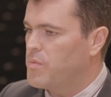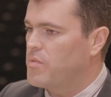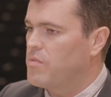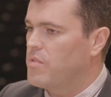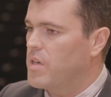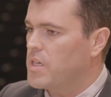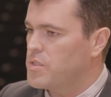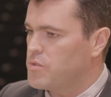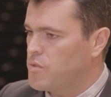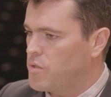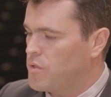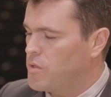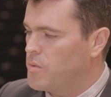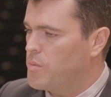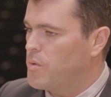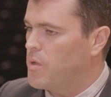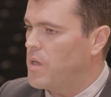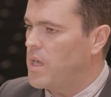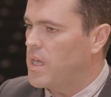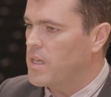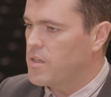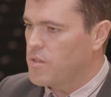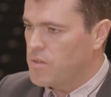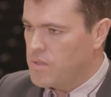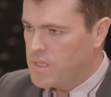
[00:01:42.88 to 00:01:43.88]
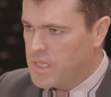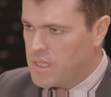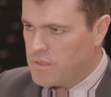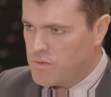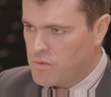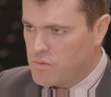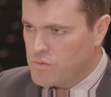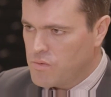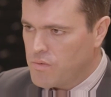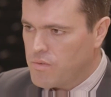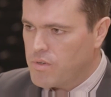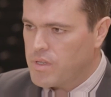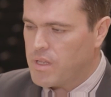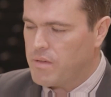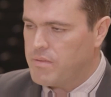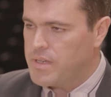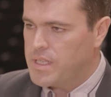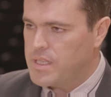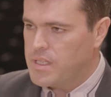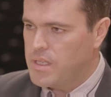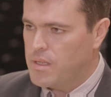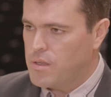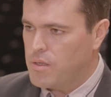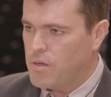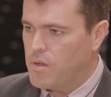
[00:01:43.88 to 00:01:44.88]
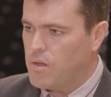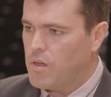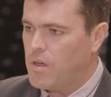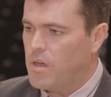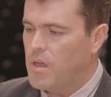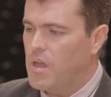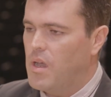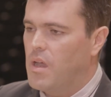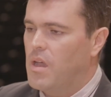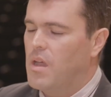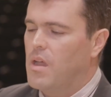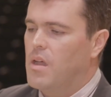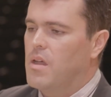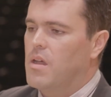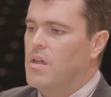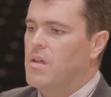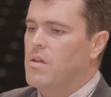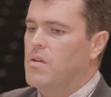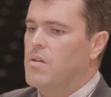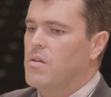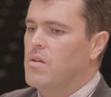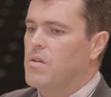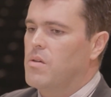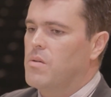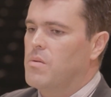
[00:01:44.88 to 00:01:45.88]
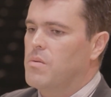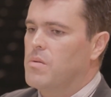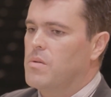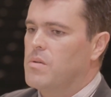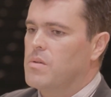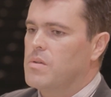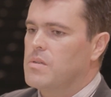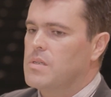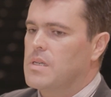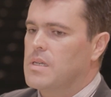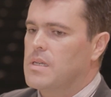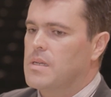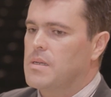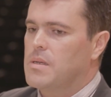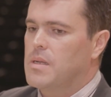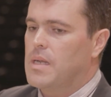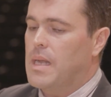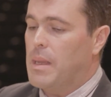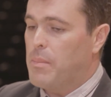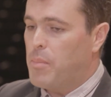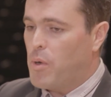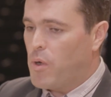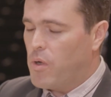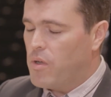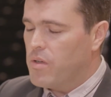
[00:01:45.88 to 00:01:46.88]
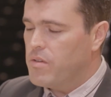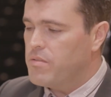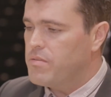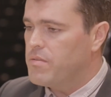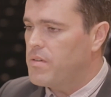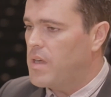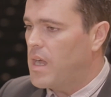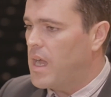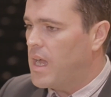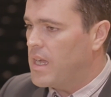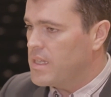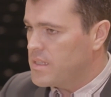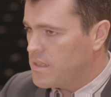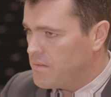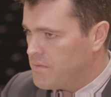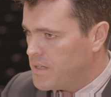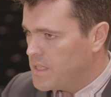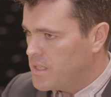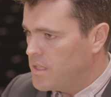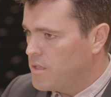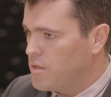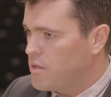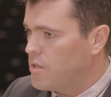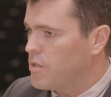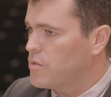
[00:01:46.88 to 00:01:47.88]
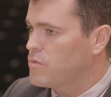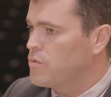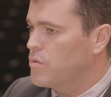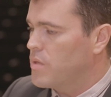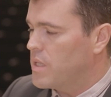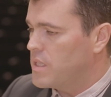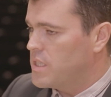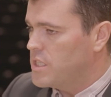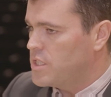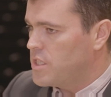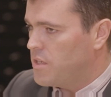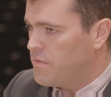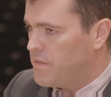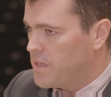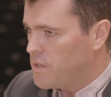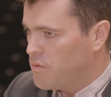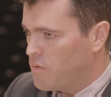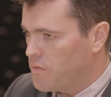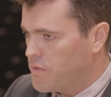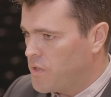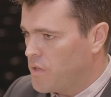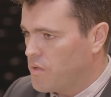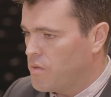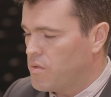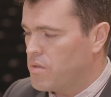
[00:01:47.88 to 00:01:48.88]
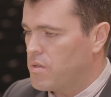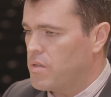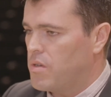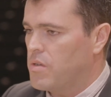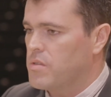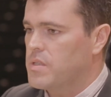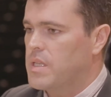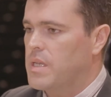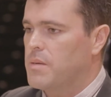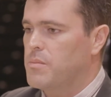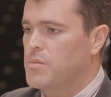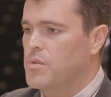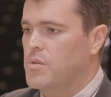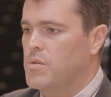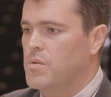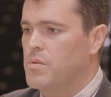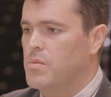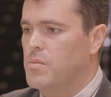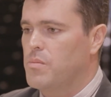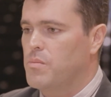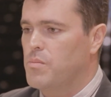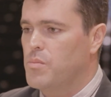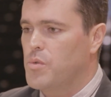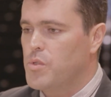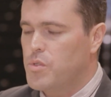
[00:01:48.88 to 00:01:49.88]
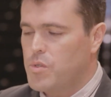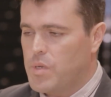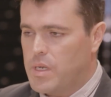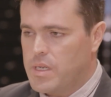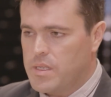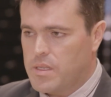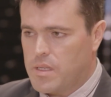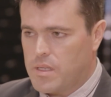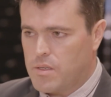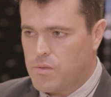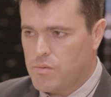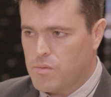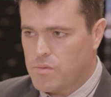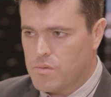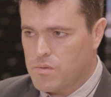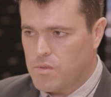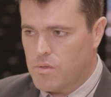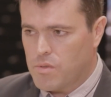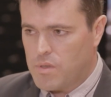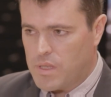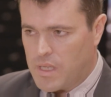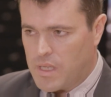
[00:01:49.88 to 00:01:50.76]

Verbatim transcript: pouvoir justement accueillir de nouveaux investisseurs. Euh, la preuve, un investisseur nous a déjà fait confiance en termes de mutualisation de